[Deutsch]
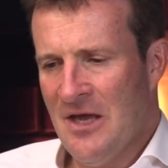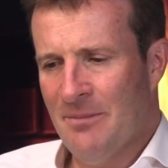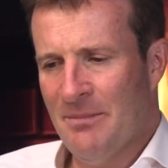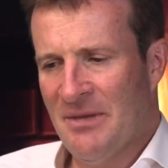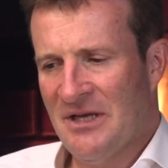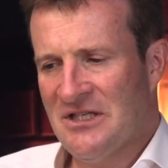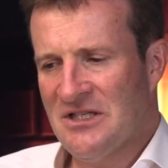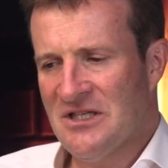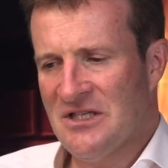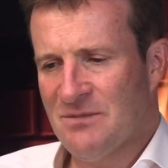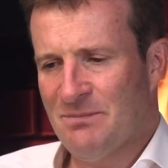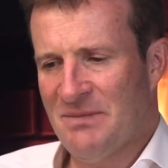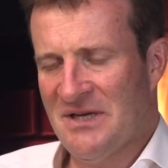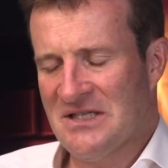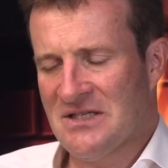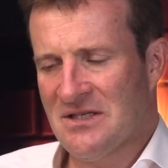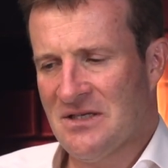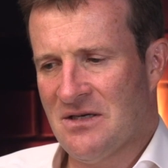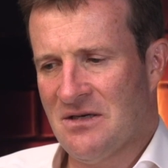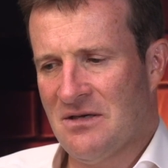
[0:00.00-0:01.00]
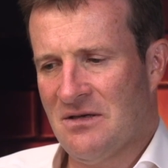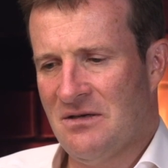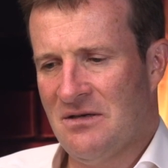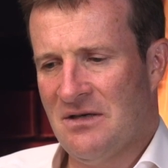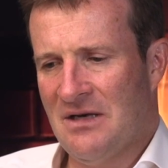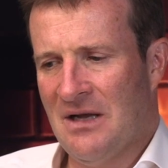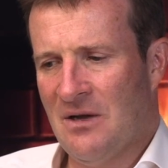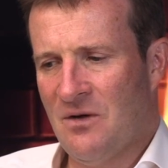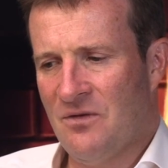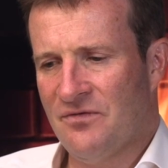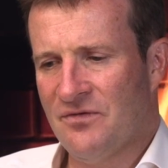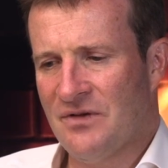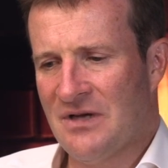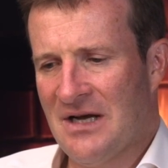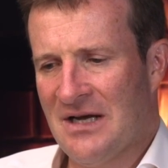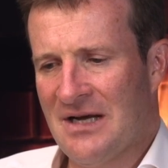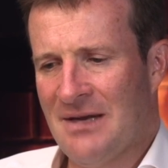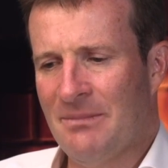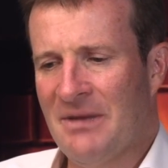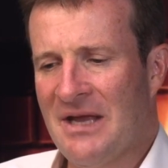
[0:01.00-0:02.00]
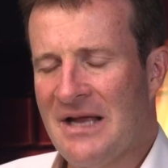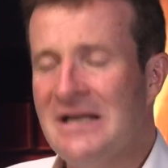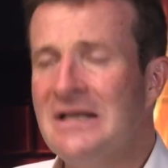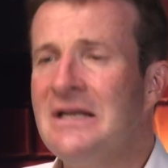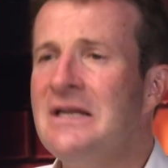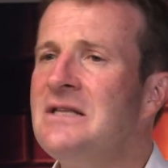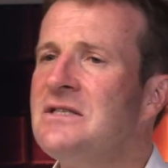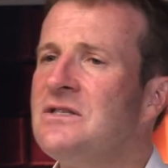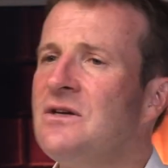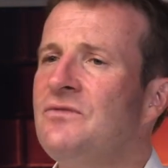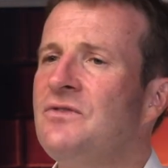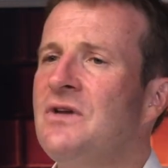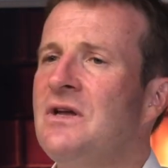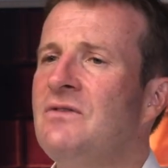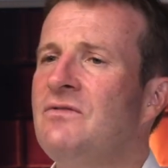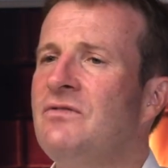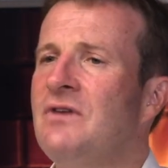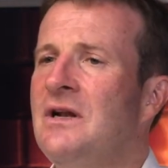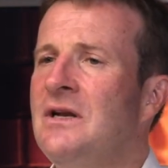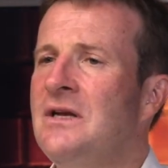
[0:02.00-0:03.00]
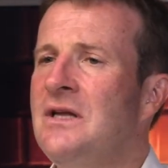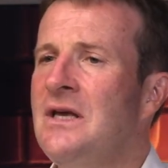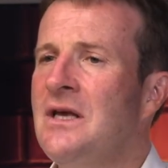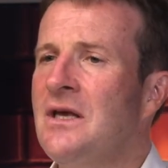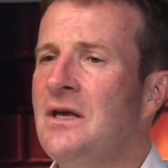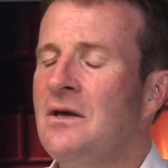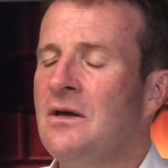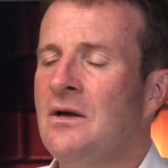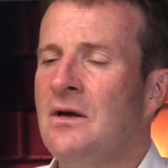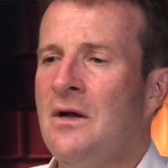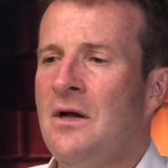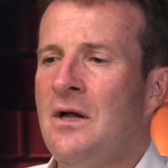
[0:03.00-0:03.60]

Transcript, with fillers: manches besser äh, laufen kann. Am Geld liegt es auf jeden Fall nicht.